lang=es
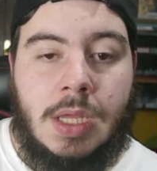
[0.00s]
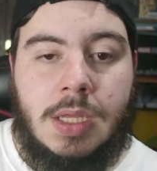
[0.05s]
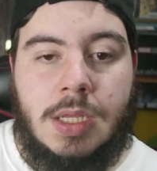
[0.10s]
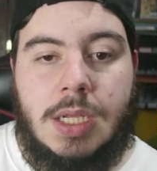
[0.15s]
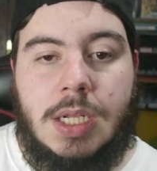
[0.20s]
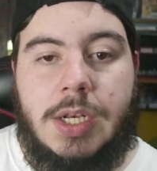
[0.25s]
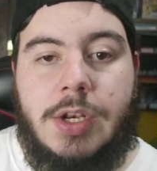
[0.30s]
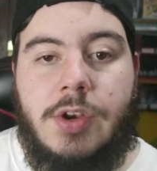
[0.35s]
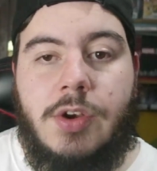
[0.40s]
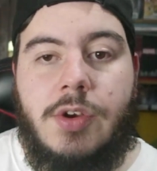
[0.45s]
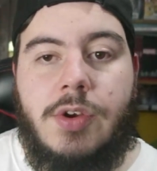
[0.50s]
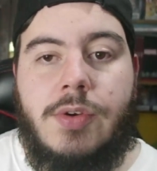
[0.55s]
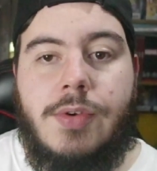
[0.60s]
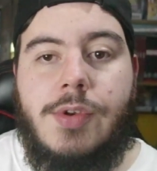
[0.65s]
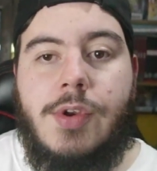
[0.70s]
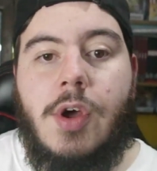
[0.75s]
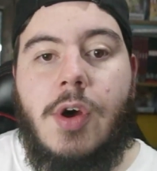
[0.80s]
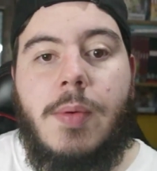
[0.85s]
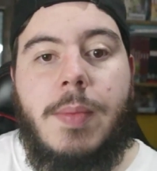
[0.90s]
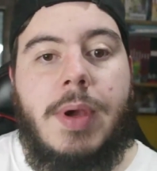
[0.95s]

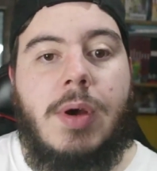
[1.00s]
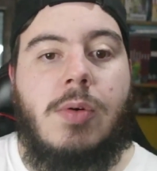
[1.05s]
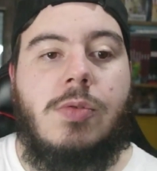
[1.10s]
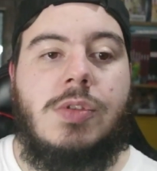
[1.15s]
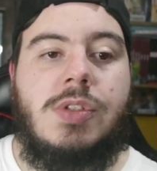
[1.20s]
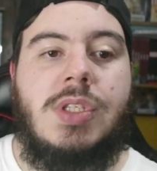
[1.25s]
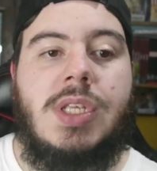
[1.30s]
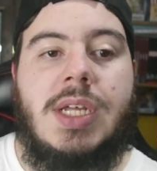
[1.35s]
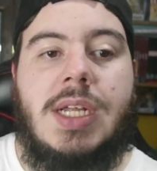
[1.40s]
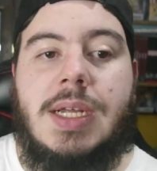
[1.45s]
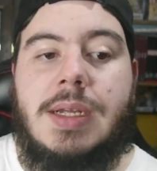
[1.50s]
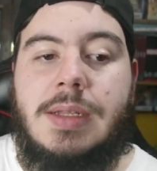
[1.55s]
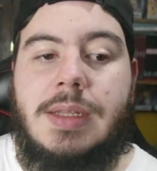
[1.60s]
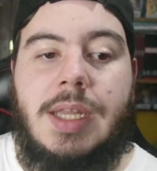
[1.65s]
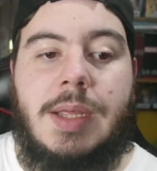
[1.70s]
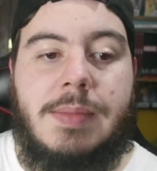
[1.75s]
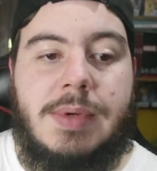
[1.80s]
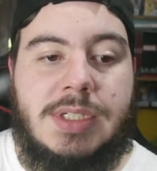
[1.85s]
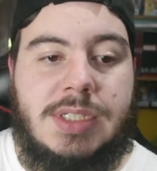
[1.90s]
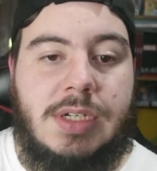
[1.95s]
no me gusta
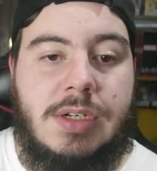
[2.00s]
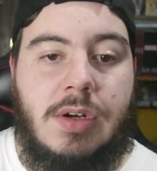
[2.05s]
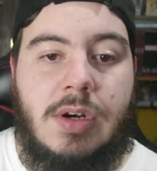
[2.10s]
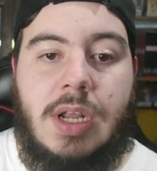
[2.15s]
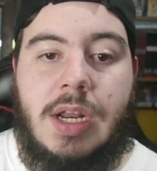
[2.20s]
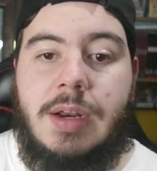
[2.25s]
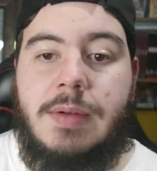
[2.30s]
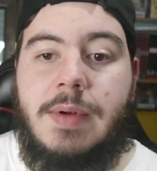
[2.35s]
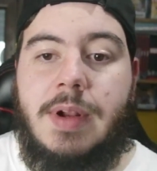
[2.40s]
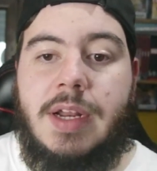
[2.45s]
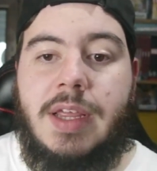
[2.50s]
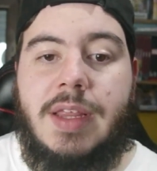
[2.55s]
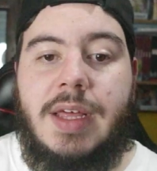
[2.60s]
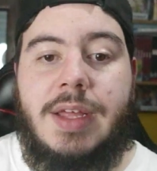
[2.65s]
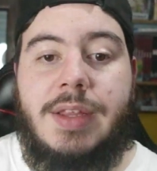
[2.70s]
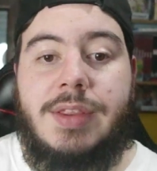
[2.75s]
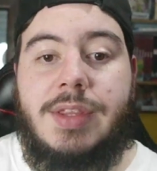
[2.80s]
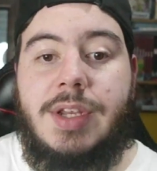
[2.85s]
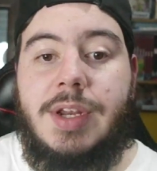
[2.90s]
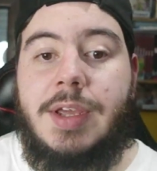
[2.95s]
demasiado la rivalidad
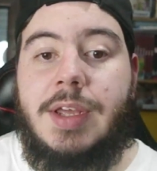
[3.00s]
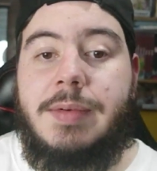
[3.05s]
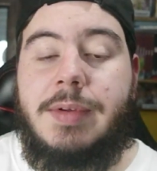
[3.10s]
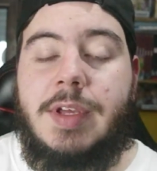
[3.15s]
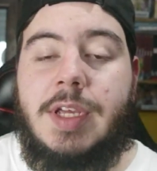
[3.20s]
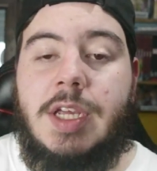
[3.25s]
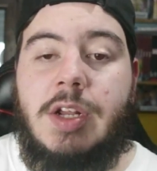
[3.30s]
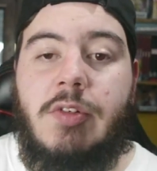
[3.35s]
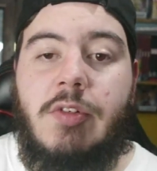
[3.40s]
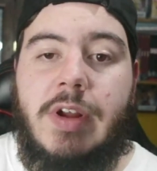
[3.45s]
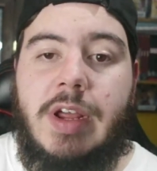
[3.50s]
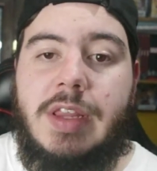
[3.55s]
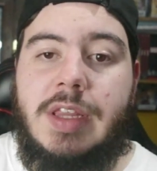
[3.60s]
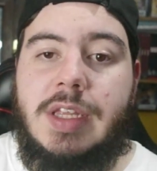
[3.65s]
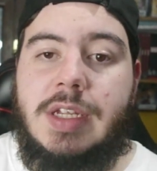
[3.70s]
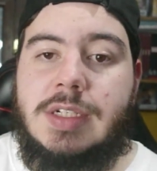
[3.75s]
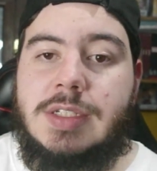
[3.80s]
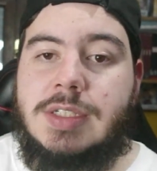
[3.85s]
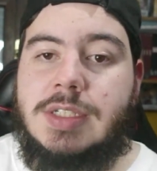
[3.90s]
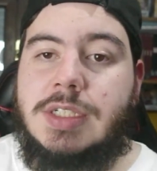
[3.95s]
entre Viking
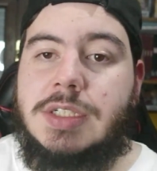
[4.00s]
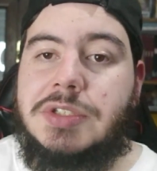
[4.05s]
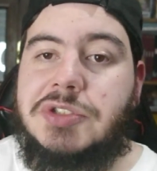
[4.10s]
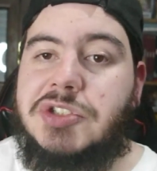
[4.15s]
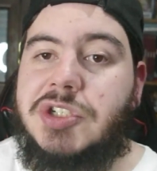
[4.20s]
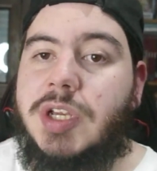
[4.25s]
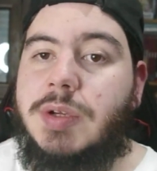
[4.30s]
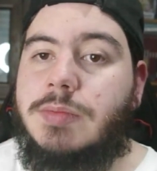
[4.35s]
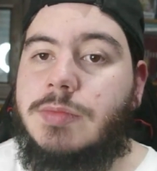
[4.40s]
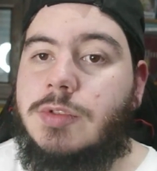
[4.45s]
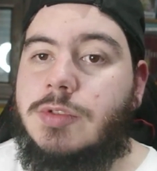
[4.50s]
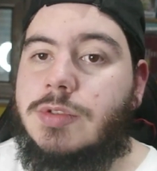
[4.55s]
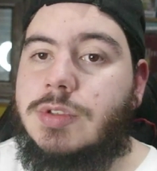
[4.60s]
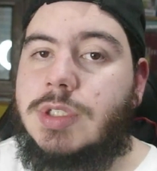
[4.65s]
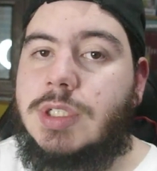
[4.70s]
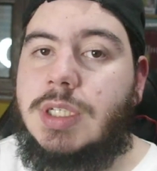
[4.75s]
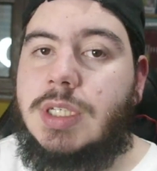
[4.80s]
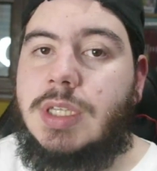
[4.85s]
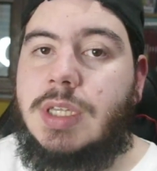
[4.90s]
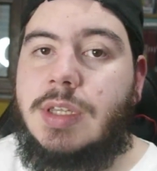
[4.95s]
Riders y Sheamus
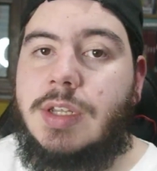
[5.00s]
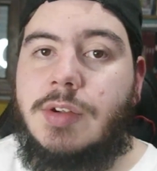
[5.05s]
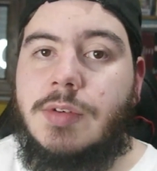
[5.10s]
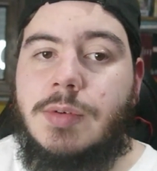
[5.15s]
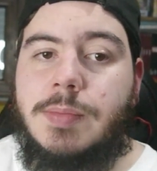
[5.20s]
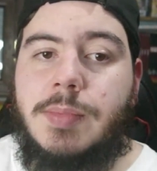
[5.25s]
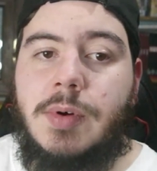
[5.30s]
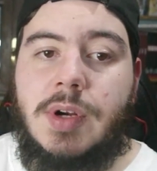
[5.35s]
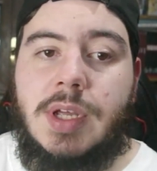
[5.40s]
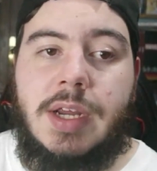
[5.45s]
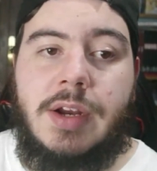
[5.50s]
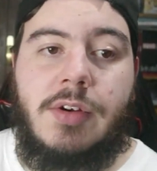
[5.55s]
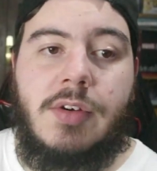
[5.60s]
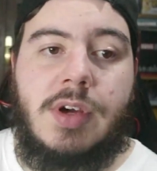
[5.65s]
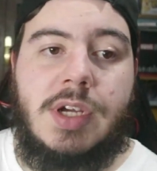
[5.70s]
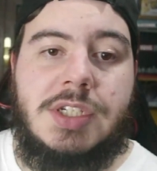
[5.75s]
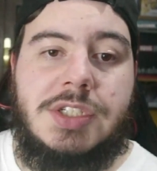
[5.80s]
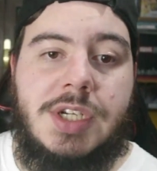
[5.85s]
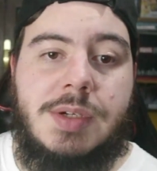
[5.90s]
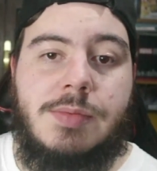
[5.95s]
y Drew, porque creo
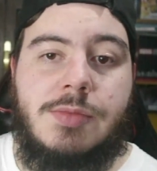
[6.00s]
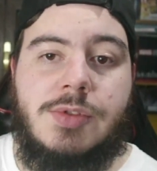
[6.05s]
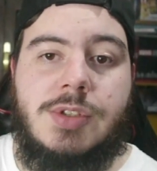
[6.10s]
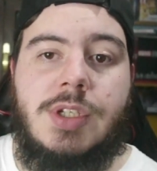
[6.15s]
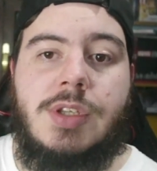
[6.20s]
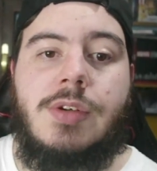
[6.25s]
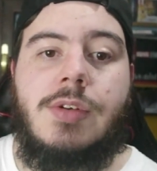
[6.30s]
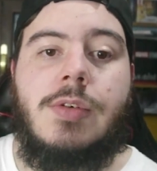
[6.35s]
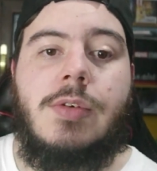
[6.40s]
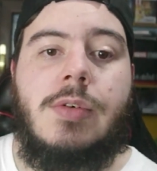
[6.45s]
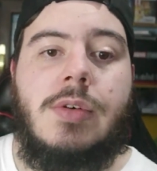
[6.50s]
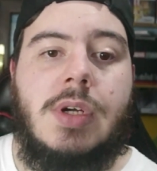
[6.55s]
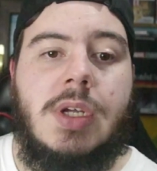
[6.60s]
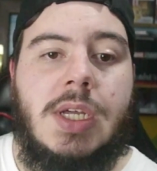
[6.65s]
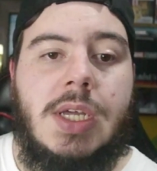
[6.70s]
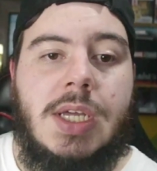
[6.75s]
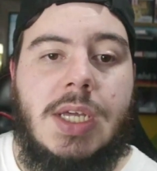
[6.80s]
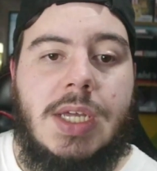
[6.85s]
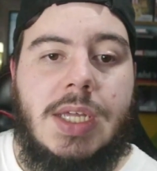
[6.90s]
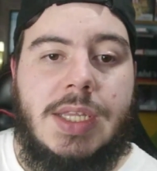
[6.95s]
que Sheamus y Drew
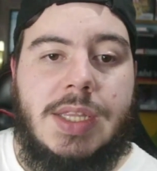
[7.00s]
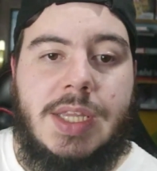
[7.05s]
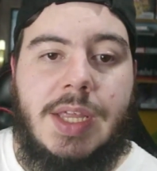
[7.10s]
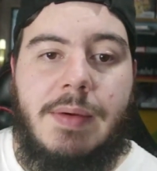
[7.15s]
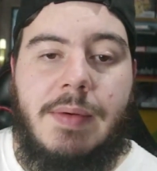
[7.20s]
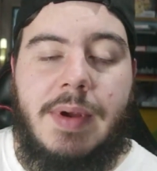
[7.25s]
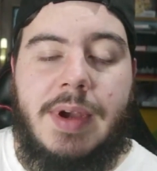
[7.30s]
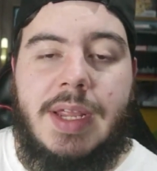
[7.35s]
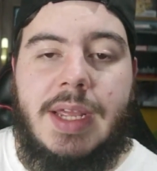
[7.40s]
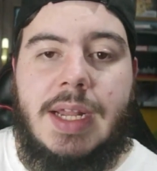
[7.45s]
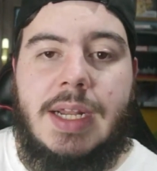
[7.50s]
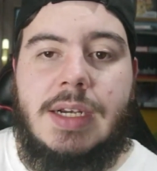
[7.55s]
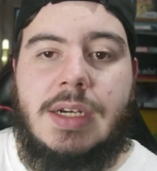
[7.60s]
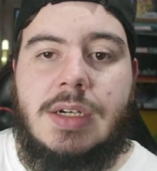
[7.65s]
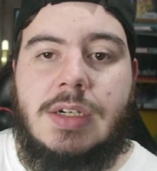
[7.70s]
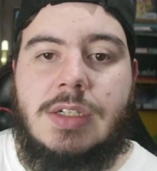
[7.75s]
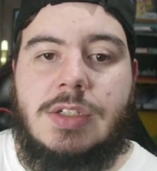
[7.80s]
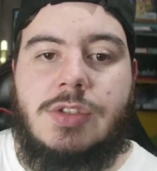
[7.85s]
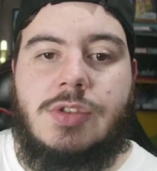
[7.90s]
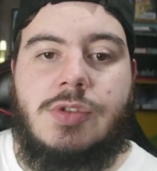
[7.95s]

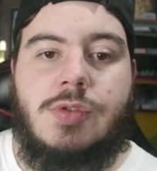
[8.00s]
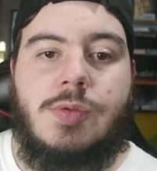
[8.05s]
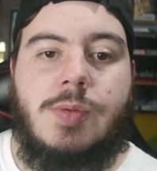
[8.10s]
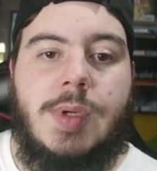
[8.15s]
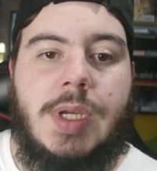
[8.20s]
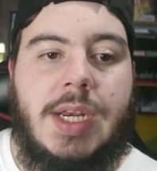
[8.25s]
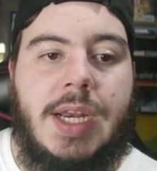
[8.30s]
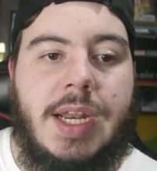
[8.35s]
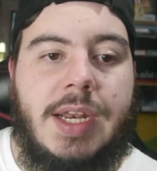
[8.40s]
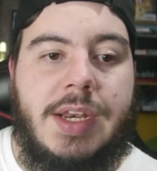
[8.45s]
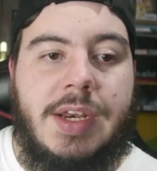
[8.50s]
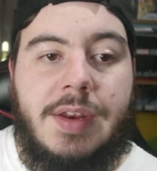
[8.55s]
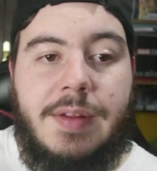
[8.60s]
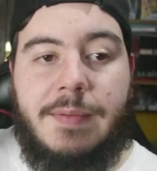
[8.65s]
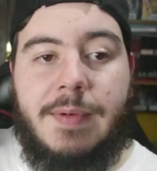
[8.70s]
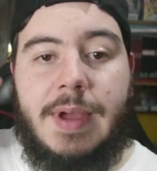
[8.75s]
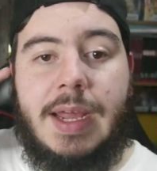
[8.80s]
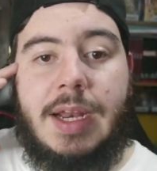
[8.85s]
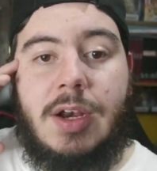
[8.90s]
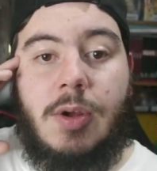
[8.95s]
deberían subir el
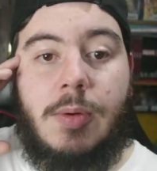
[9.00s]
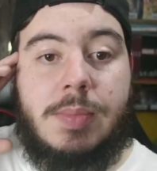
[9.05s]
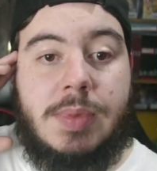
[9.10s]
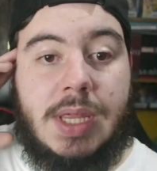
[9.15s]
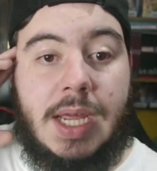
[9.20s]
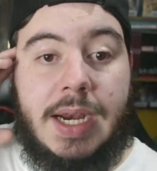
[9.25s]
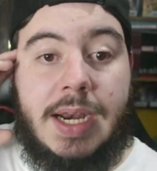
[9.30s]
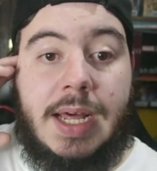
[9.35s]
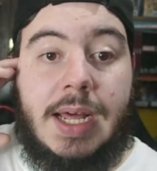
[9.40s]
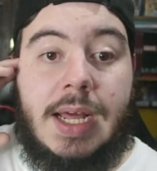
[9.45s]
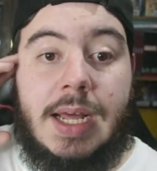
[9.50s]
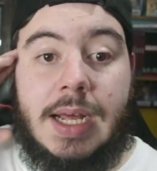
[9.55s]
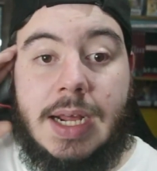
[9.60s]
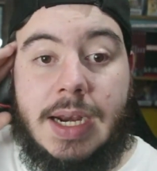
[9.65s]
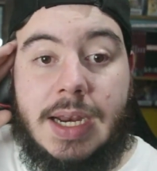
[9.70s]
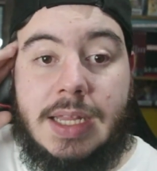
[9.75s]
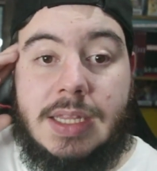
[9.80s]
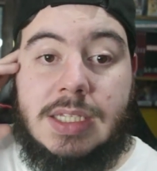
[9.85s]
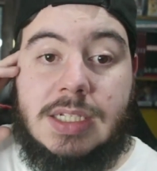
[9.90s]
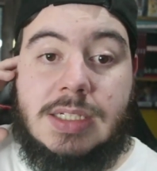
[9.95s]
nivel, optar a
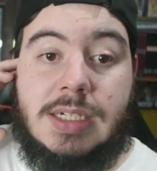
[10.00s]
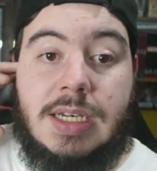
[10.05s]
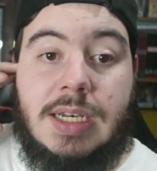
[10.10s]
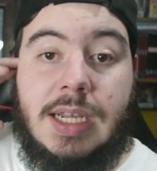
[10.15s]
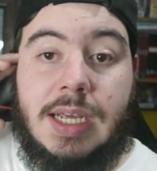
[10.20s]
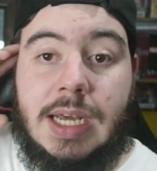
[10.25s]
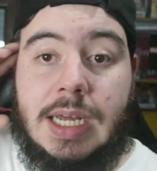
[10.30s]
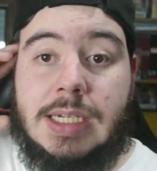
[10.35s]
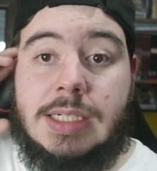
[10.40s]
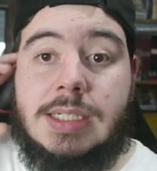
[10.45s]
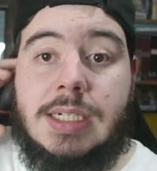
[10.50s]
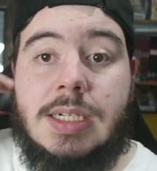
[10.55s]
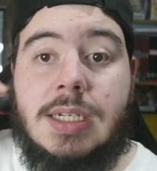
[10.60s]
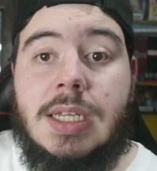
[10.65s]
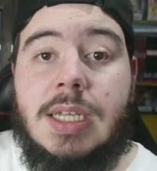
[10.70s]
grandes ligas.